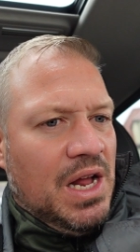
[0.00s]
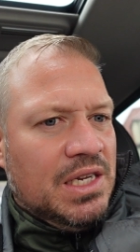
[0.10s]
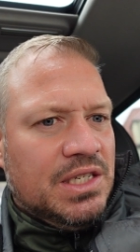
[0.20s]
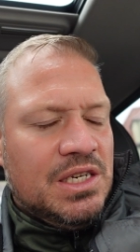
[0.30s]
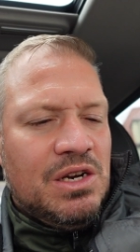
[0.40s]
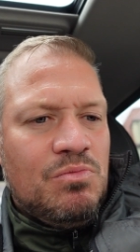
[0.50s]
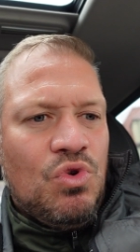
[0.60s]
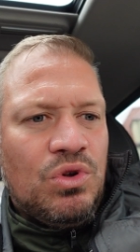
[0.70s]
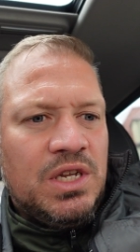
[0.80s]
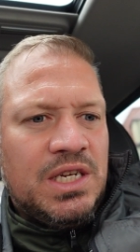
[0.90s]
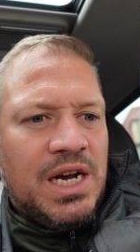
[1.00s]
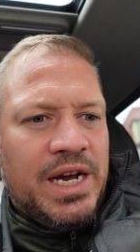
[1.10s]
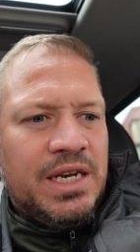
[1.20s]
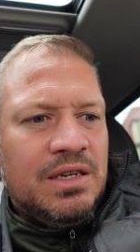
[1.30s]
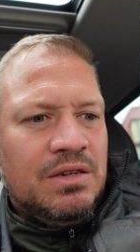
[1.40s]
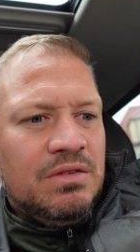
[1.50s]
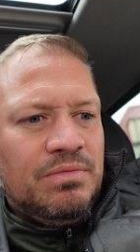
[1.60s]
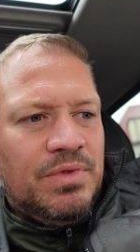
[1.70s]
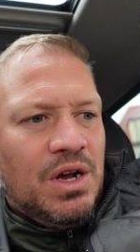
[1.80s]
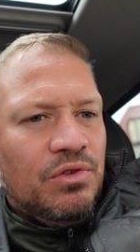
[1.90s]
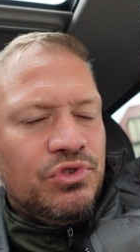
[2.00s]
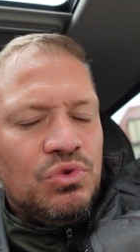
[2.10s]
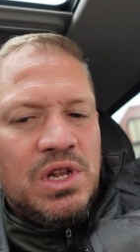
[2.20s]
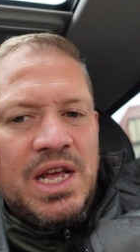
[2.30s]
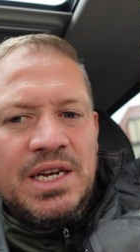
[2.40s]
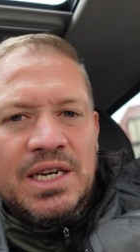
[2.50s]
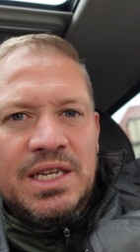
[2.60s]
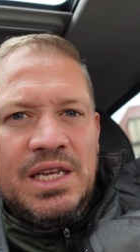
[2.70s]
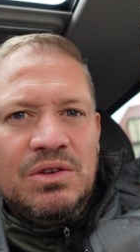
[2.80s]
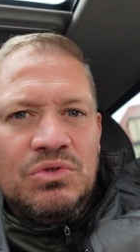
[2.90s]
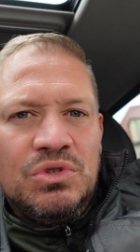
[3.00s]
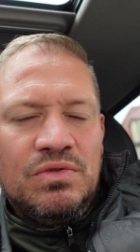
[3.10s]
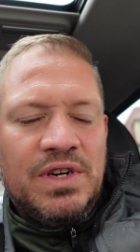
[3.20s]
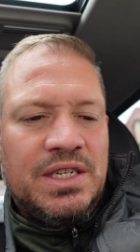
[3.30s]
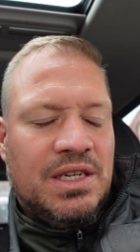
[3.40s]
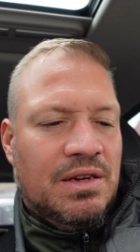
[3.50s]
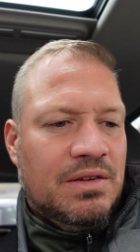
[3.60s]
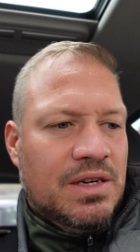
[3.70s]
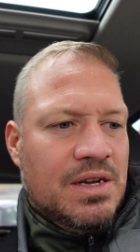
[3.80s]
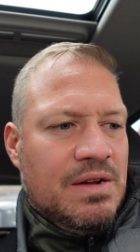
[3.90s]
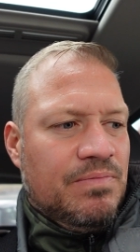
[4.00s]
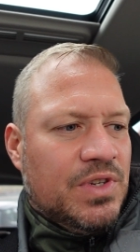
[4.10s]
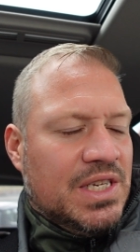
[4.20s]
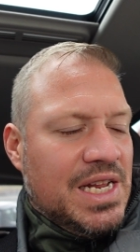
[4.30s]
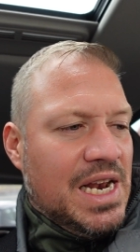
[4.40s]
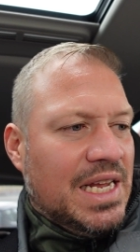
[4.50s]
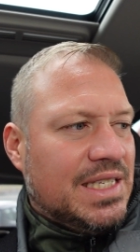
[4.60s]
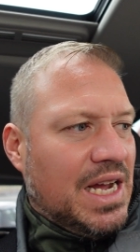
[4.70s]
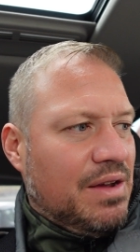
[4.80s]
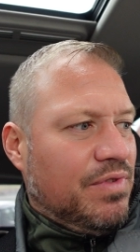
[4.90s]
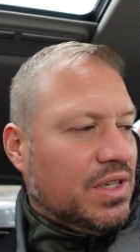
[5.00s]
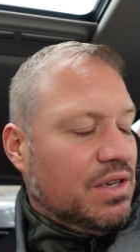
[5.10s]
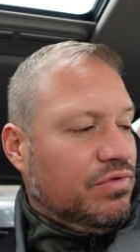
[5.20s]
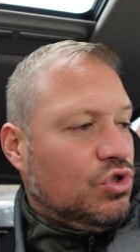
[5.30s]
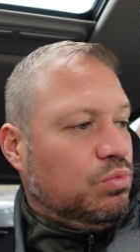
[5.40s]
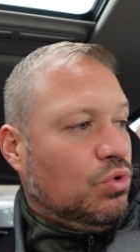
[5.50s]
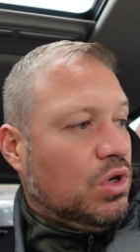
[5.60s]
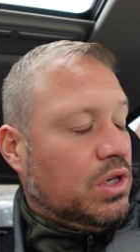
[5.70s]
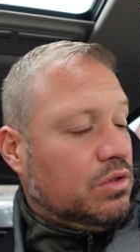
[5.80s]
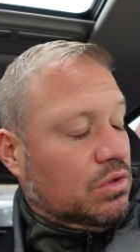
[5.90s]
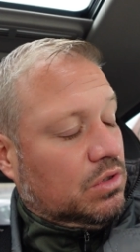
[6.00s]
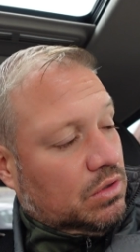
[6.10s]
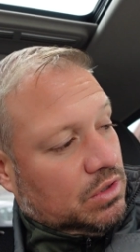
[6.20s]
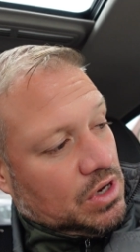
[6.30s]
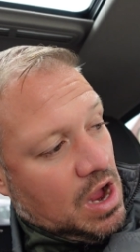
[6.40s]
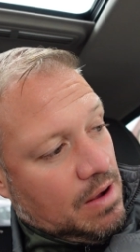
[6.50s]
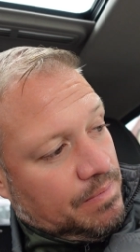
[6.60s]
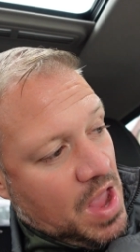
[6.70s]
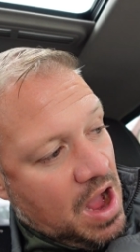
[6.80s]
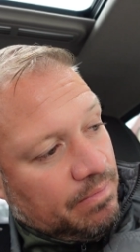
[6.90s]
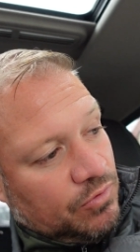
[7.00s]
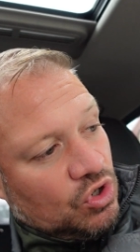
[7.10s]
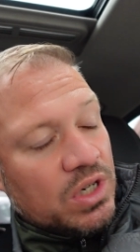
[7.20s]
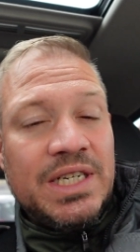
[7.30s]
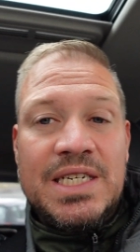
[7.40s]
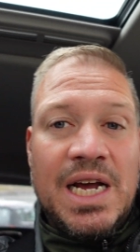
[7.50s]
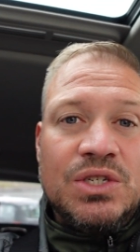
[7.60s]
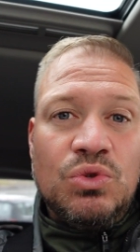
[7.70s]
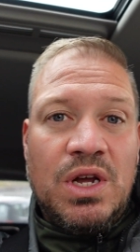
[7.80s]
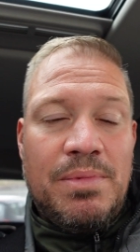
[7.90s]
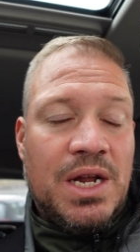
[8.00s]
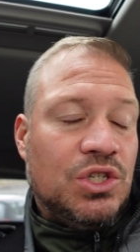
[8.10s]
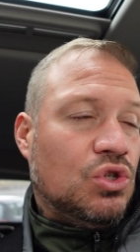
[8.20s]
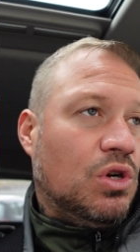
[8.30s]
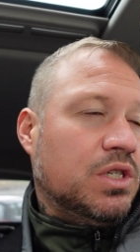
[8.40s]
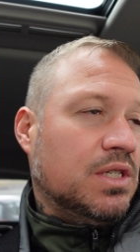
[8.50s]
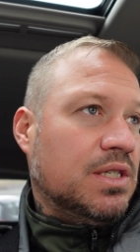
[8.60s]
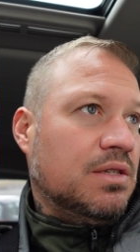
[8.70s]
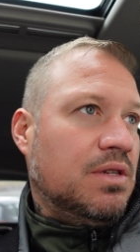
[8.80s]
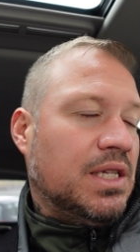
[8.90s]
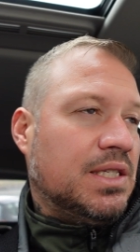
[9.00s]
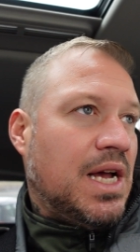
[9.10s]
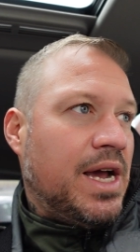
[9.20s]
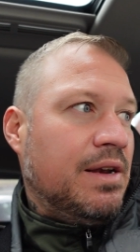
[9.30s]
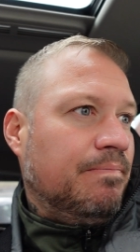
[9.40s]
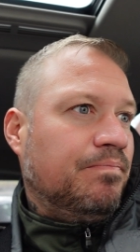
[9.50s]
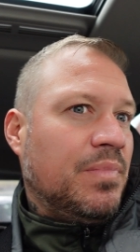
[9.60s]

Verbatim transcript: alles in den Möglichkeiten und aufzuklären dagegen und so weiter. Es hinterlässt einfach tiefe Spuren und ähm, ja, sollte jetzt gar nicht so dramatisch heute jetzt sein.